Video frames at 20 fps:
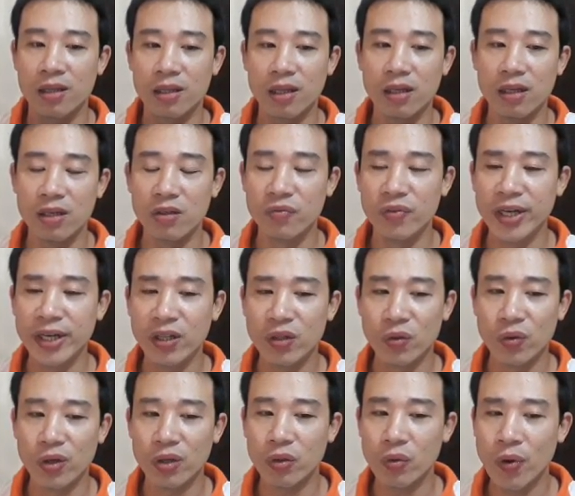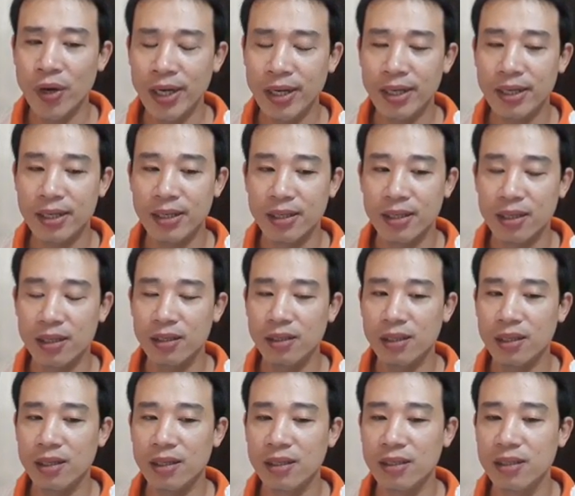Tử vi tuổi Tuất thứ
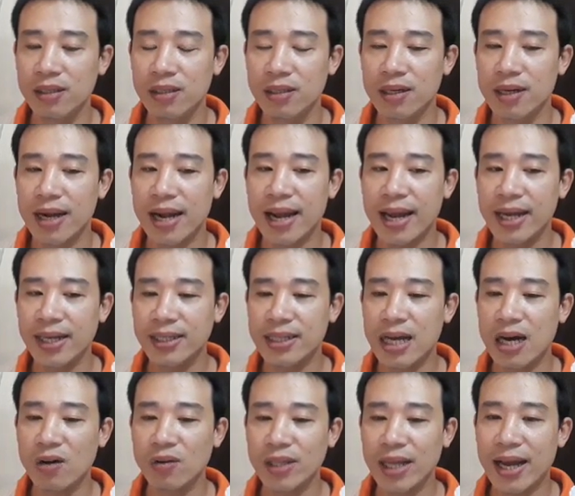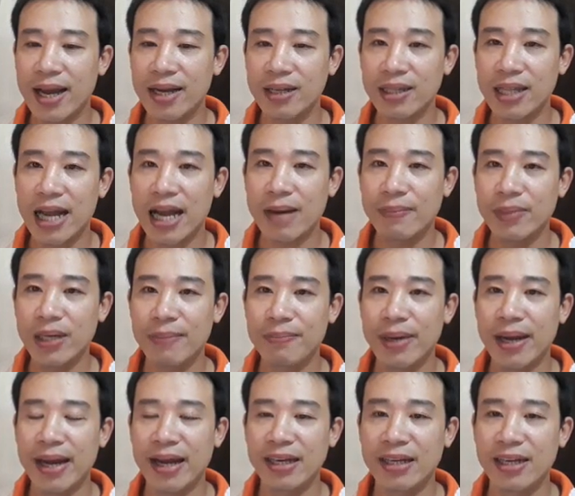tư ngày hai mươi sáu tháng tám năm
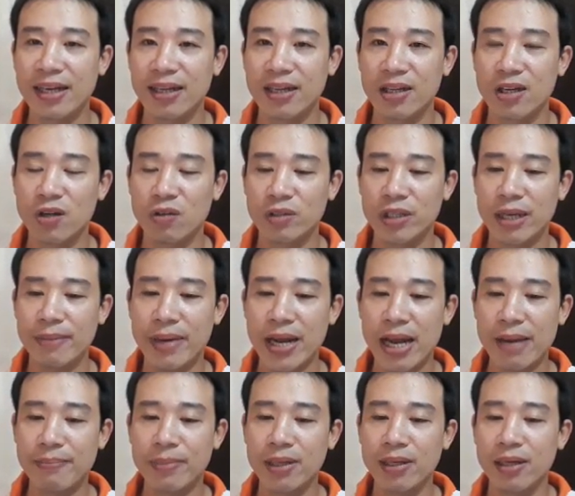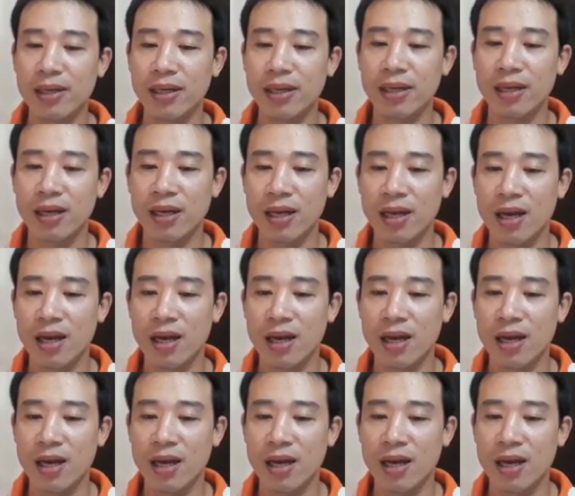hai nghìn không trăm hai mươi.